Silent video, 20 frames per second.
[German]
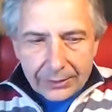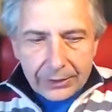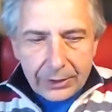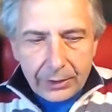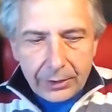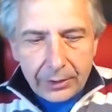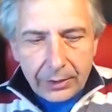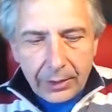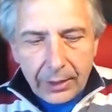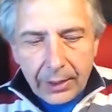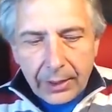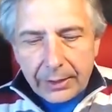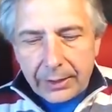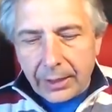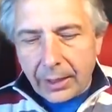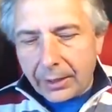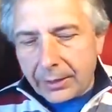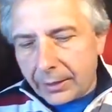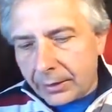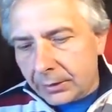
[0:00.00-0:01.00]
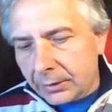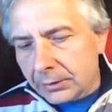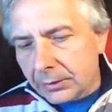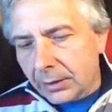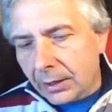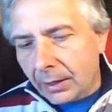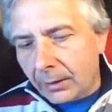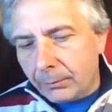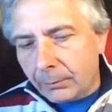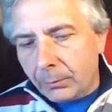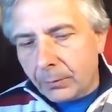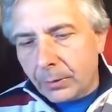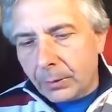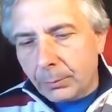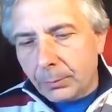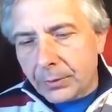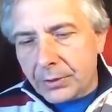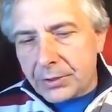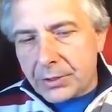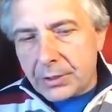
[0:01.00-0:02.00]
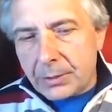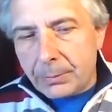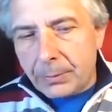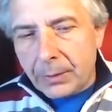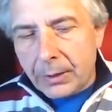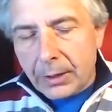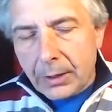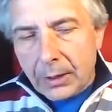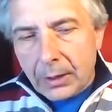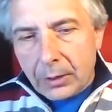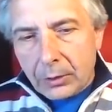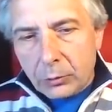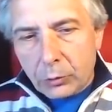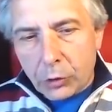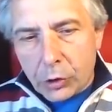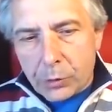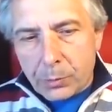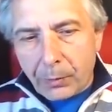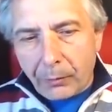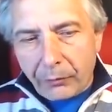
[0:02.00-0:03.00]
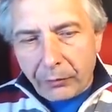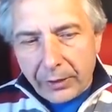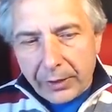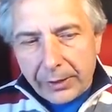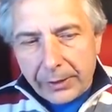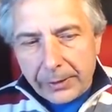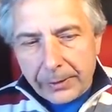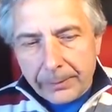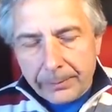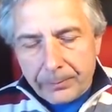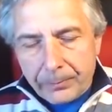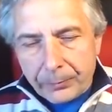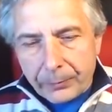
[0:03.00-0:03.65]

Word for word: Die, die Alliierten haben im Prinzip durch Befehl